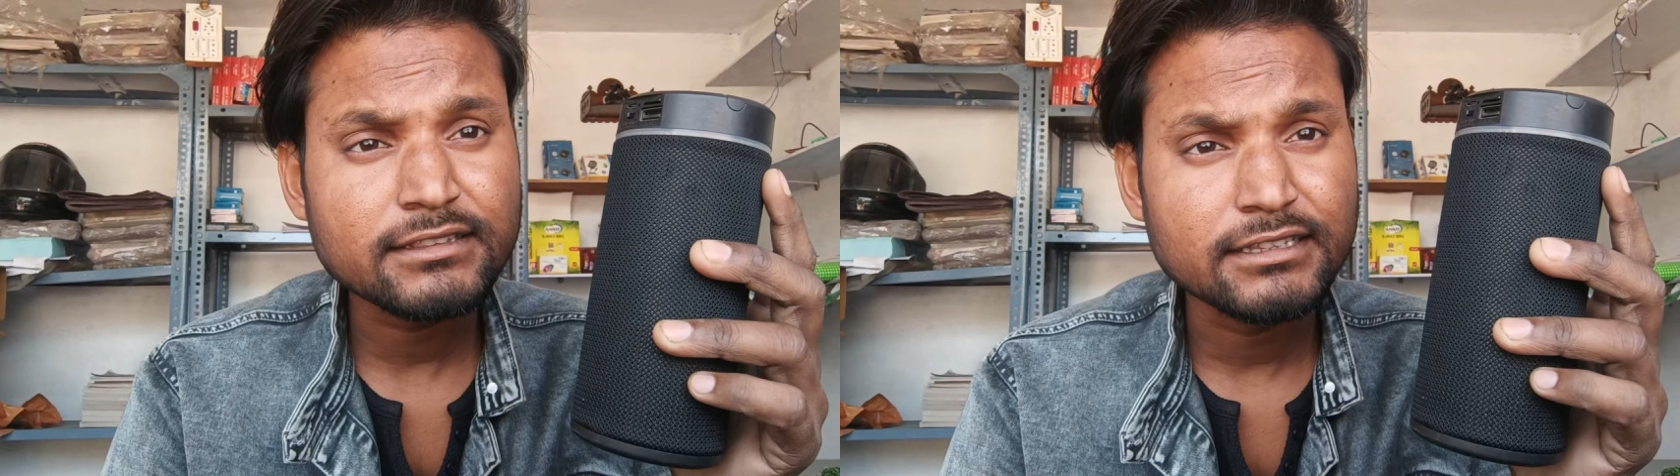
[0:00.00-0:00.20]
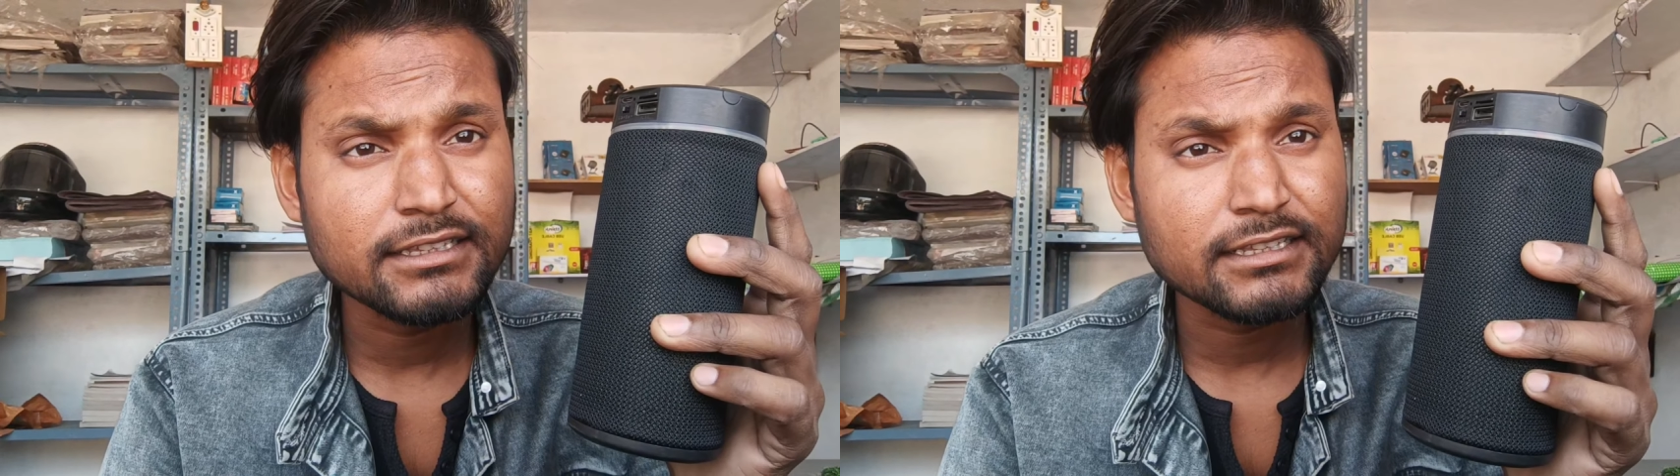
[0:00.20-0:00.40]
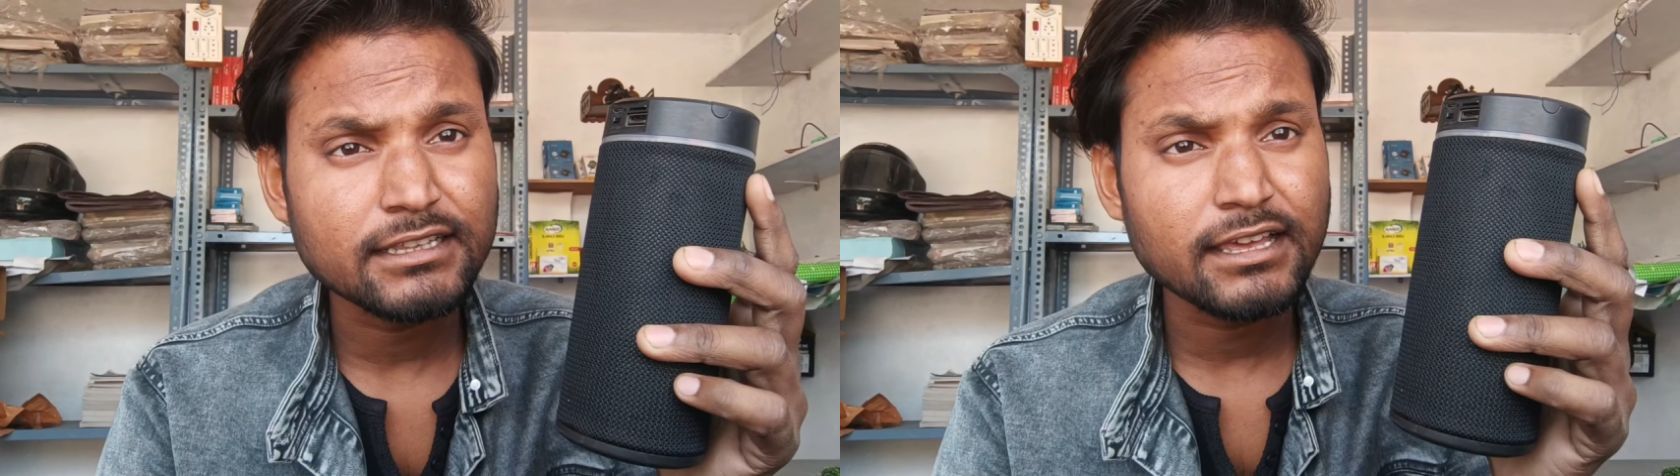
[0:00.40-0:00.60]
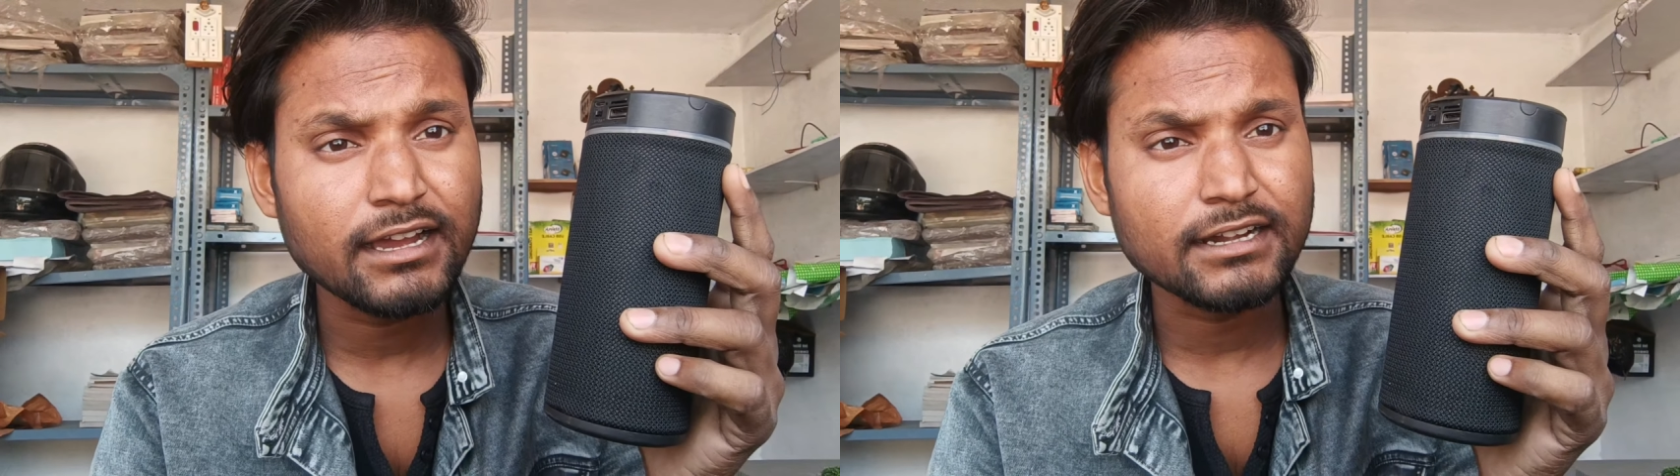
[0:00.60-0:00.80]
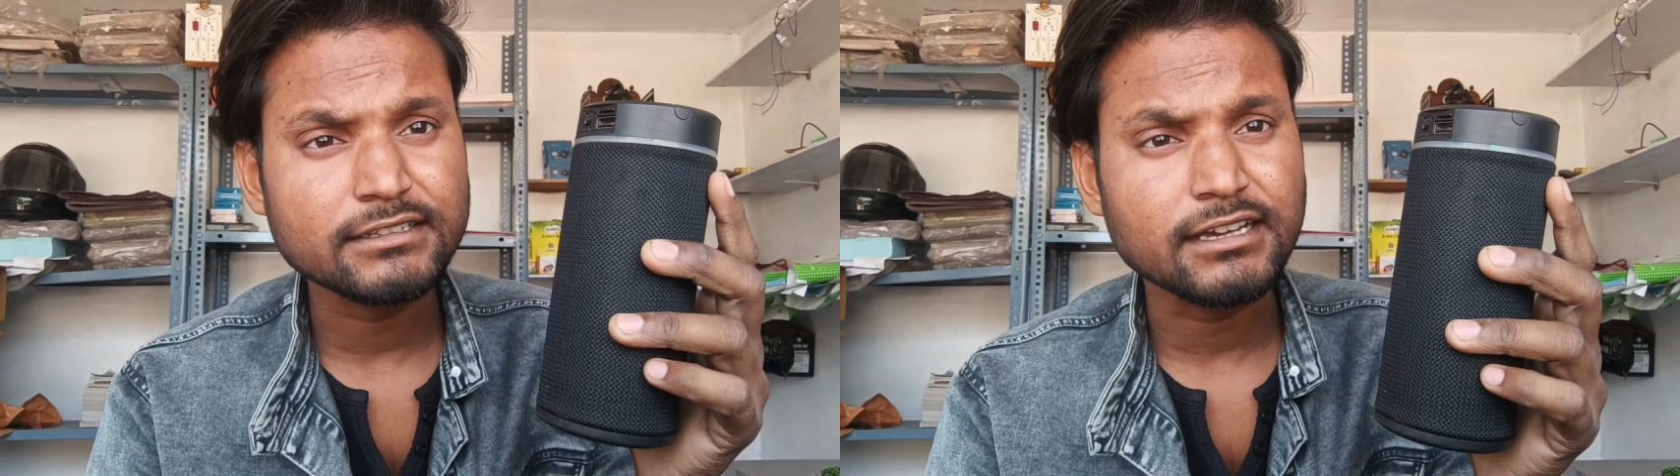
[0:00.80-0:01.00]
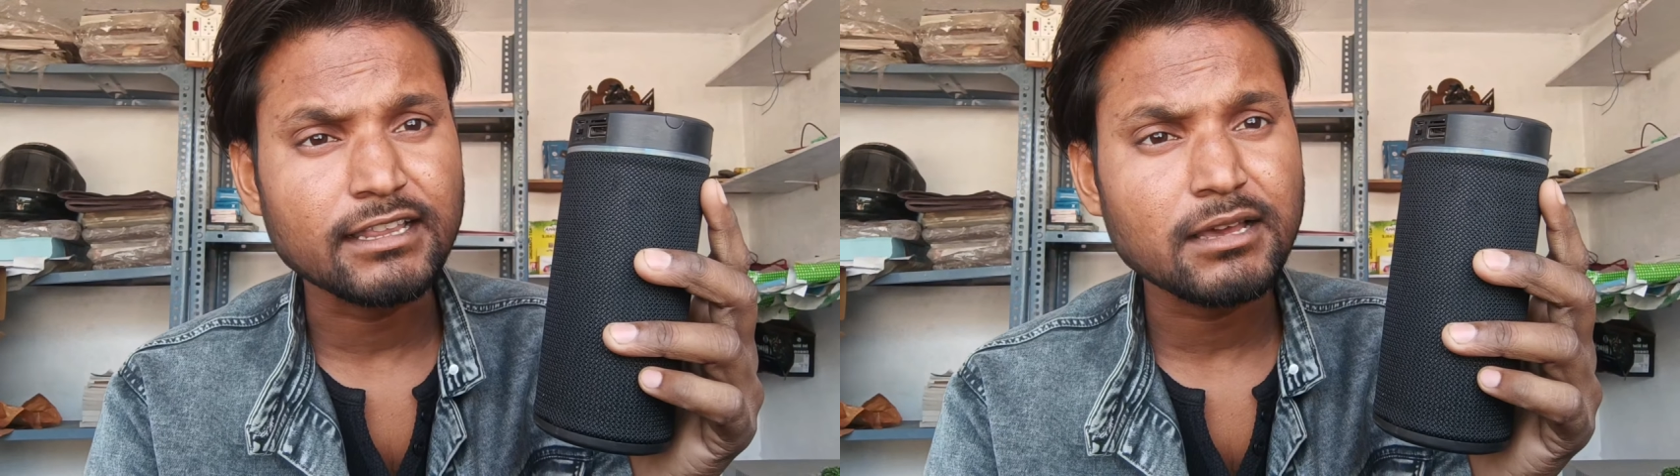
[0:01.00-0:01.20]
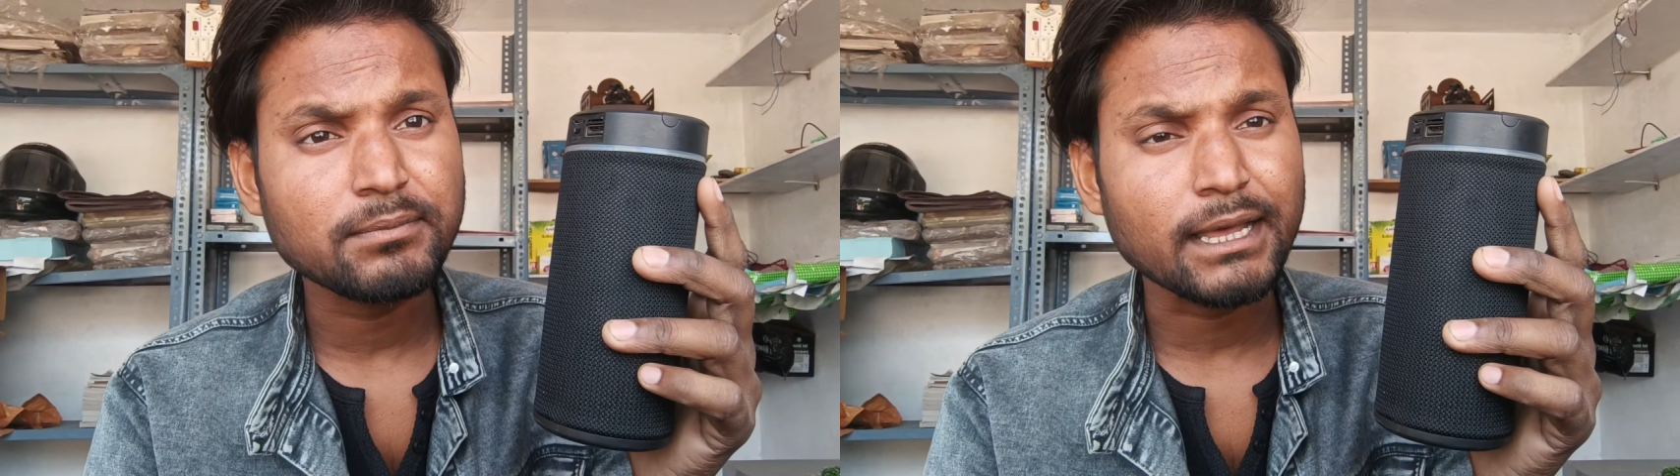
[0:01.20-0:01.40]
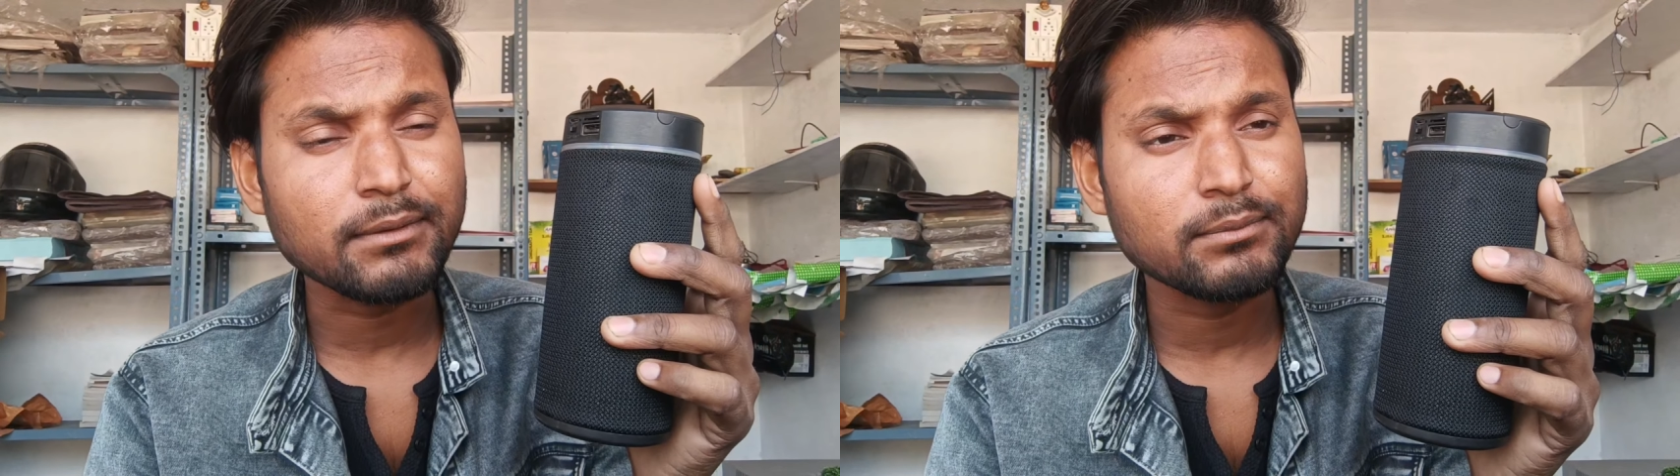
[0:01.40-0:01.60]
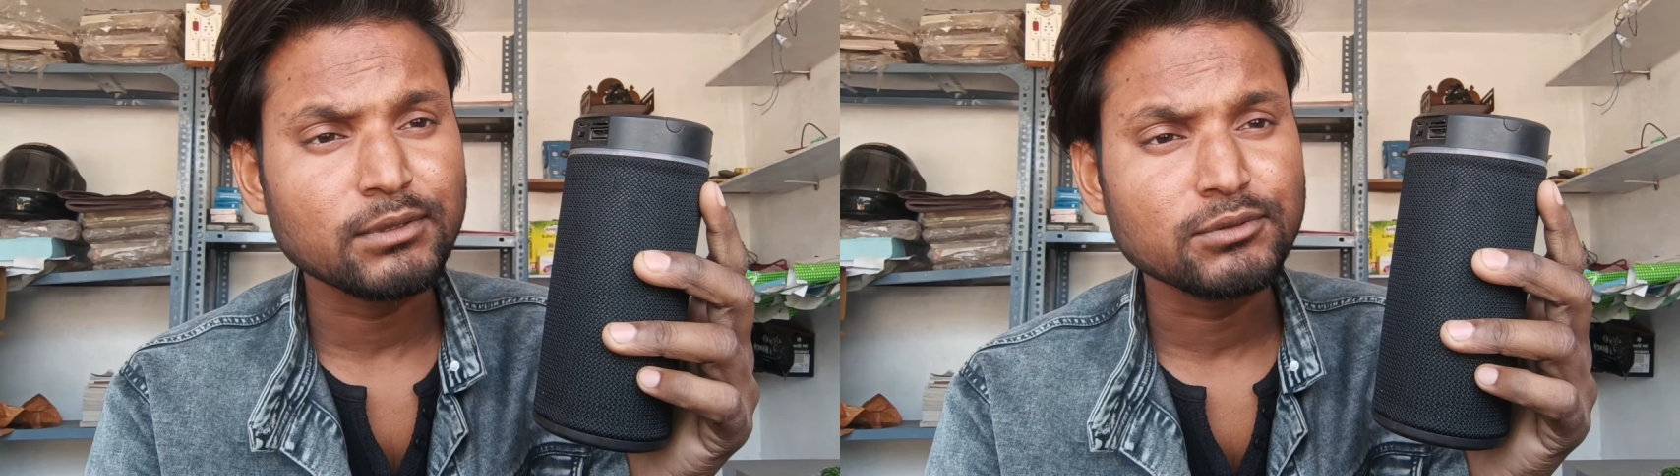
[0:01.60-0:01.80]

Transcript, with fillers: इस तरीके से ये हट जा रहा है बार बार